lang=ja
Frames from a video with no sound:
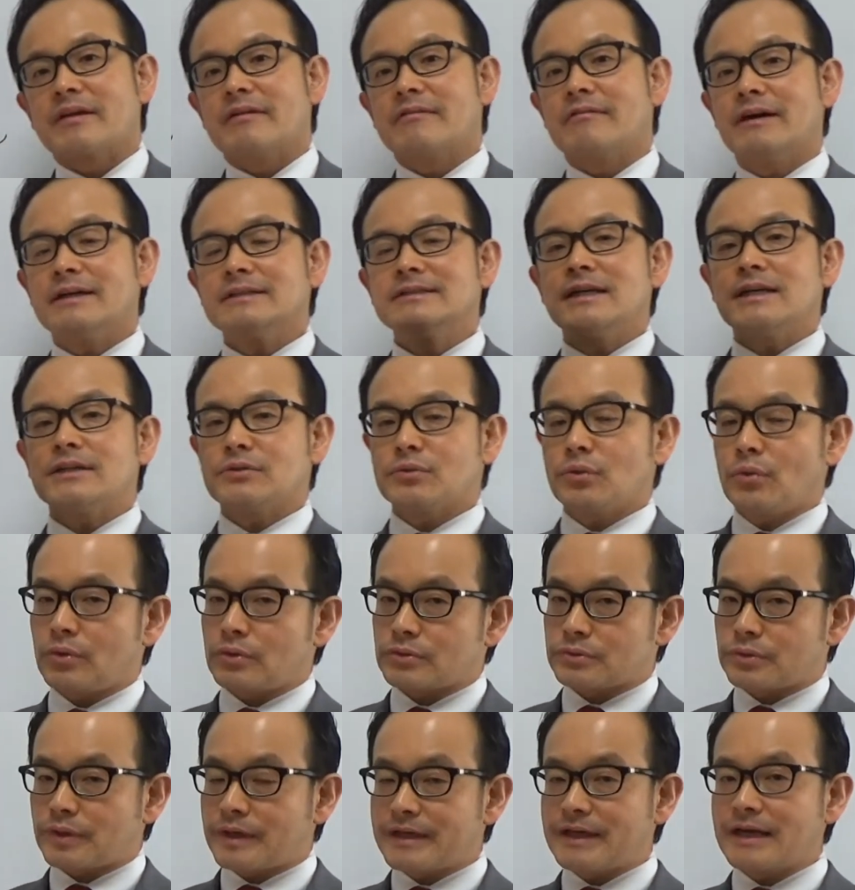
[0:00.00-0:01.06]
わざ
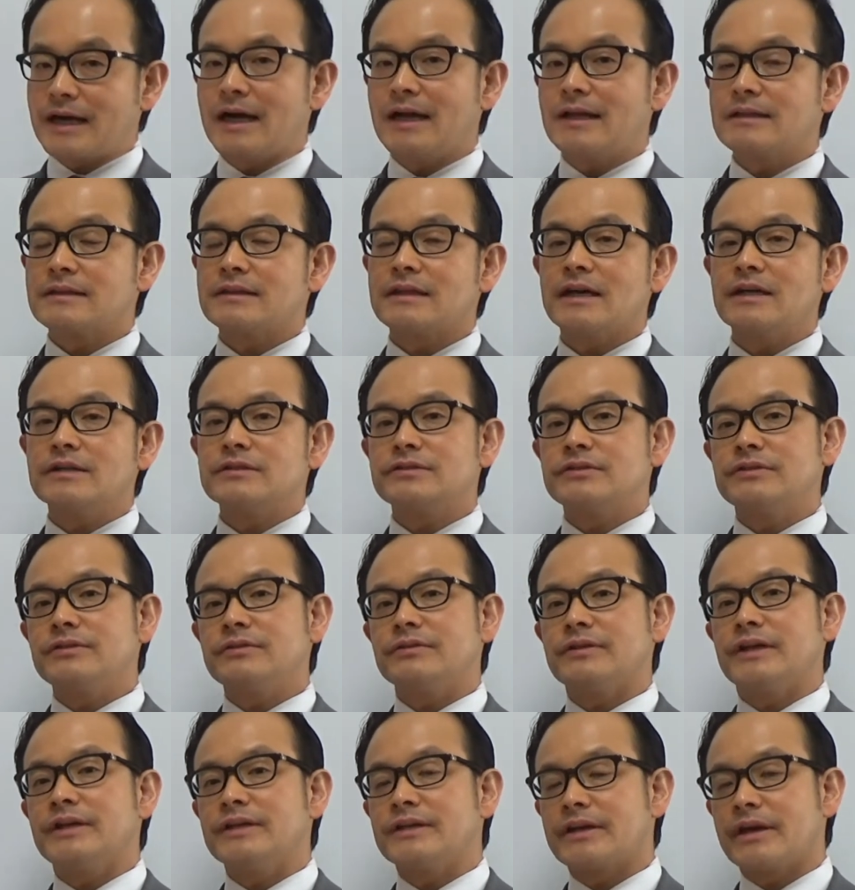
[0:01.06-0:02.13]
とそれに反対する
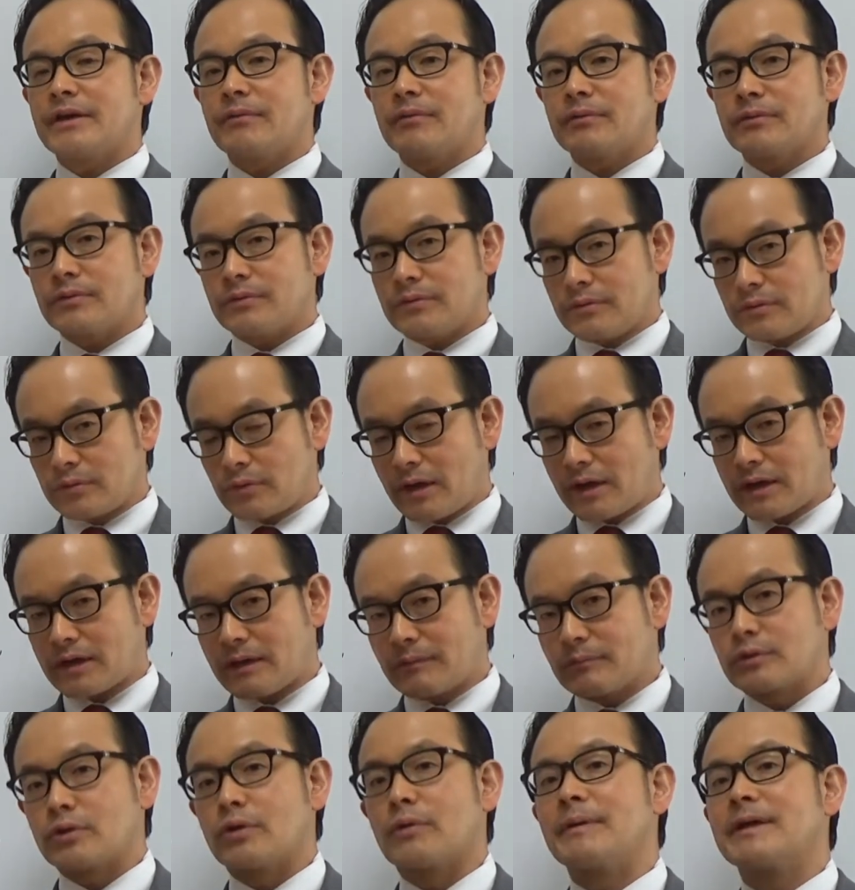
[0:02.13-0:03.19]
ような意見を
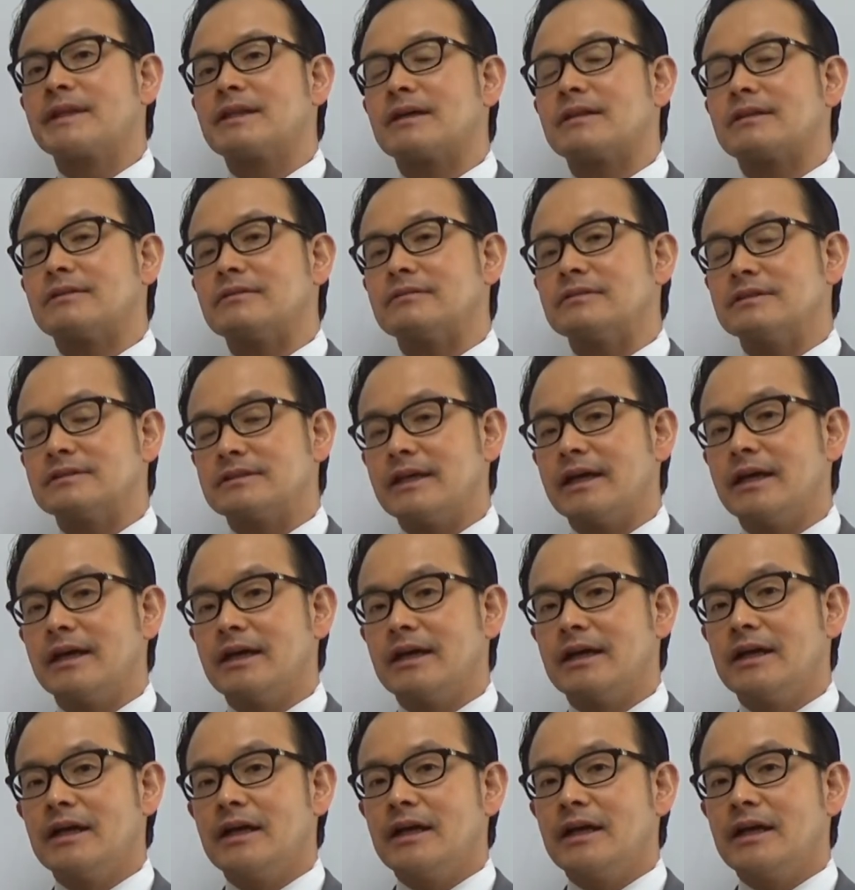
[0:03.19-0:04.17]
ドラッカーも述べたっていうんですね。